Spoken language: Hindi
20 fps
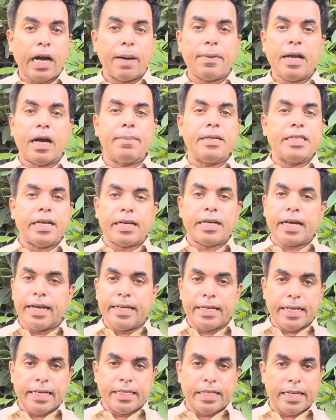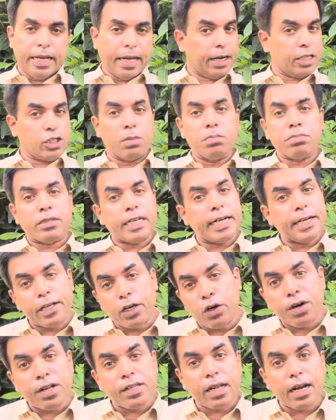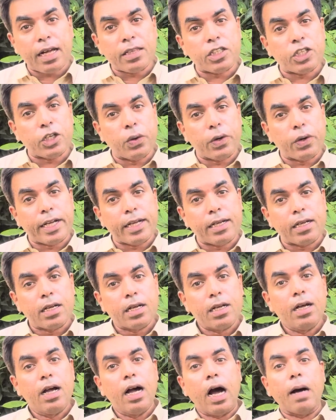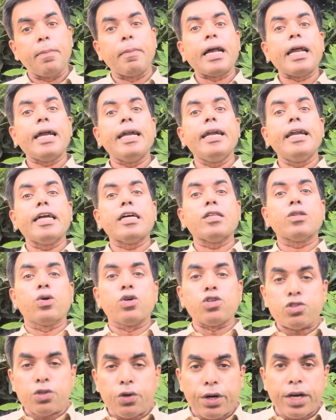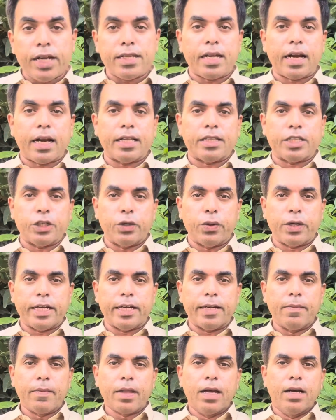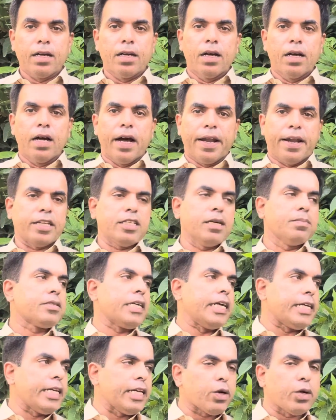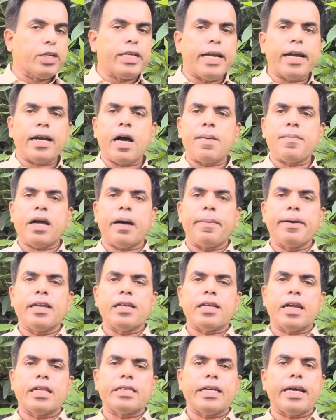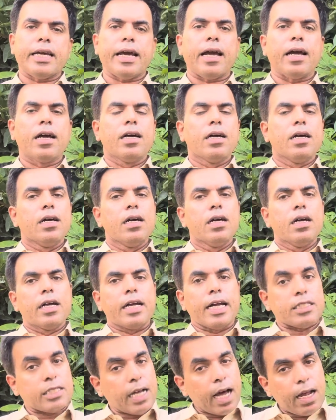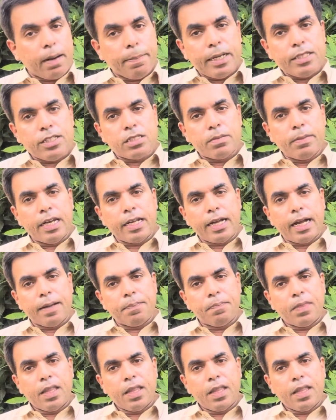कामयाबी दिखाई नहीं दिया नजम सेठी को नज़र आती होगी हमारे इंडियन दोस्तों को नज़र आती होगी नजम सेठी को ये कामयाबी नज़र आती है कि चार मैचेस मिल गए